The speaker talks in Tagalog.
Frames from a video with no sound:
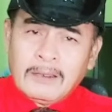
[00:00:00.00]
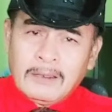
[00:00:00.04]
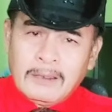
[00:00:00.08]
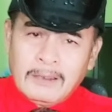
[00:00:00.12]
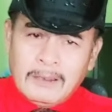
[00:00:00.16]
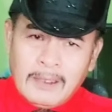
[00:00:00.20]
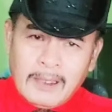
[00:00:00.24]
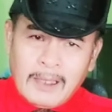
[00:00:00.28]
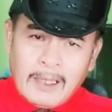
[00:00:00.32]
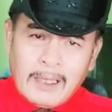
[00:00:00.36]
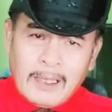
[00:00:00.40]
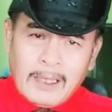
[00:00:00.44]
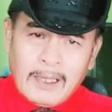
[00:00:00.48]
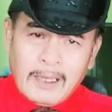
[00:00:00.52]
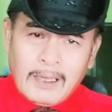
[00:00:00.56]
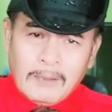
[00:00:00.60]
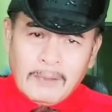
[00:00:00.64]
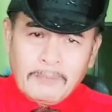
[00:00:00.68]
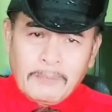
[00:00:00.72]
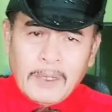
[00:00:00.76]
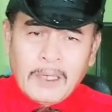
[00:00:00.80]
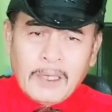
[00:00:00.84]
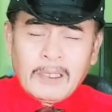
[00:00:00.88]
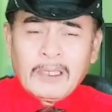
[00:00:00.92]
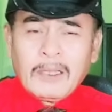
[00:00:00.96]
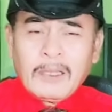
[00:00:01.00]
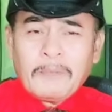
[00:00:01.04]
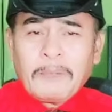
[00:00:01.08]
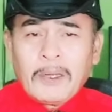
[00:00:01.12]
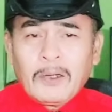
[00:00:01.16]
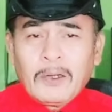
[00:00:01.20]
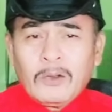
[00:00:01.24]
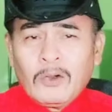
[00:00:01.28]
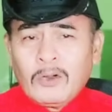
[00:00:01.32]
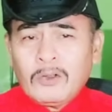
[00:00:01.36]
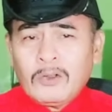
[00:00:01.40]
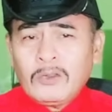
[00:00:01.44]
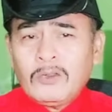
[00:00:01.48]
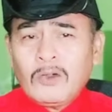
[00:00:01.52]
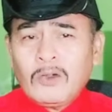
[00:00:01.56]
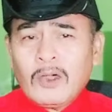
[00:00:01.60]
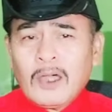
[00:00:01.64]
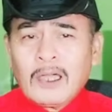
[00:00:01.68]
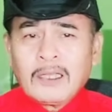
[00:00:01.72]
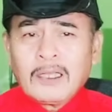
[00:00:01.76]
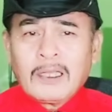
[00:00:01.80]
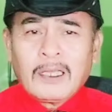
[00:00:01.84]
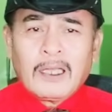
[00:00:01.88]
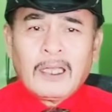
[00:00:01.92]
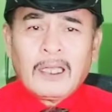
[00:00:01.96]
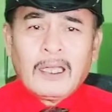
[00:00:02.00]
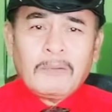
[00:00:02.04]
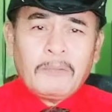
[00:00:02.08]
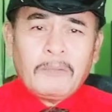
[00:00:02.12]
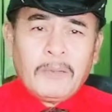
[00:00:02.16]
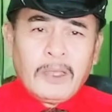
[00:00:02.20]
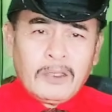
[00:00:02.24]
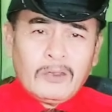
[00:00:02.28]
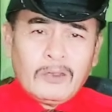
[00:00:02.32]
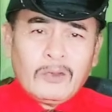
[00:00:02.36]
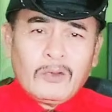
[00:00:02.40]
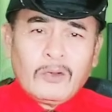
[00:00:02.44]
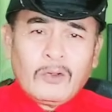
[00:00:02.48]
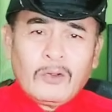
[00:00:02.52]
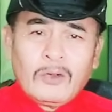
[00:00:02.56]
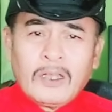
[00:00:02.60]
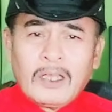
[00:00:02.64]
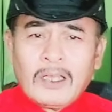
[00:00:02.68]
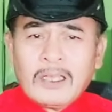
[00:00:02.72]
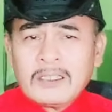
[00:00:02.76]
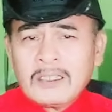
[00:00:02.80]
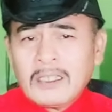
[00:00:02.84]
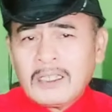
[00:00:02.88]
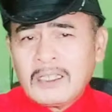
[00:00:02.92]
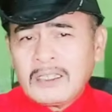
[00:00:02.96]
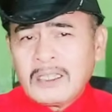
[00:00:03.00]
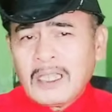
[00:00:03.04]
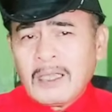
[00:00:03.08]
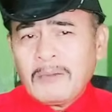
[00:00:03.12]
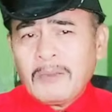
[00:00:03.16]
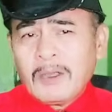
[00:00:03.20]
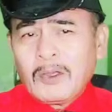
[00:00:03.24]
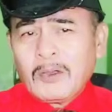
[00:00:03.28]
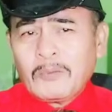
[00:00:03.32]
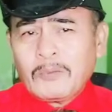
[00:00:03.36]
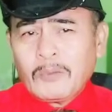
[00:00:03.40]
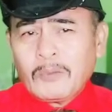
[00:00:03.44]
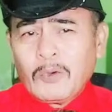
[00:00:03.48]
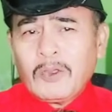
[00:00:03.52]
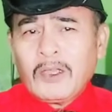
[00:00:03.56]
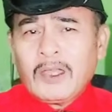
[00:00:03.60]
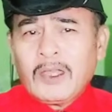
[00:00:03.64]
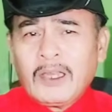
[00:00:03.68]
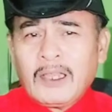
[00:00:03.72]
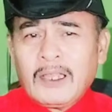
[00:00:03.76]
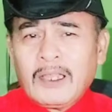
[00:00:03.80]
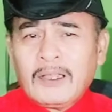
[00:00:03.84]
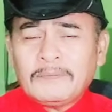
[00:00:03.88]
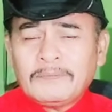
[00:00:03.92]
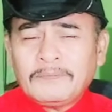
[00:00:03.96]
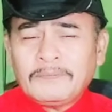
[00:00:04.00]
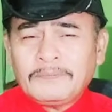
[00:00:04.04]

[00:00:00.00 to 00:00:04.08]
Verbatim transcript: na, napanood yung aking uh, video no na sinasabi ko po yan eh.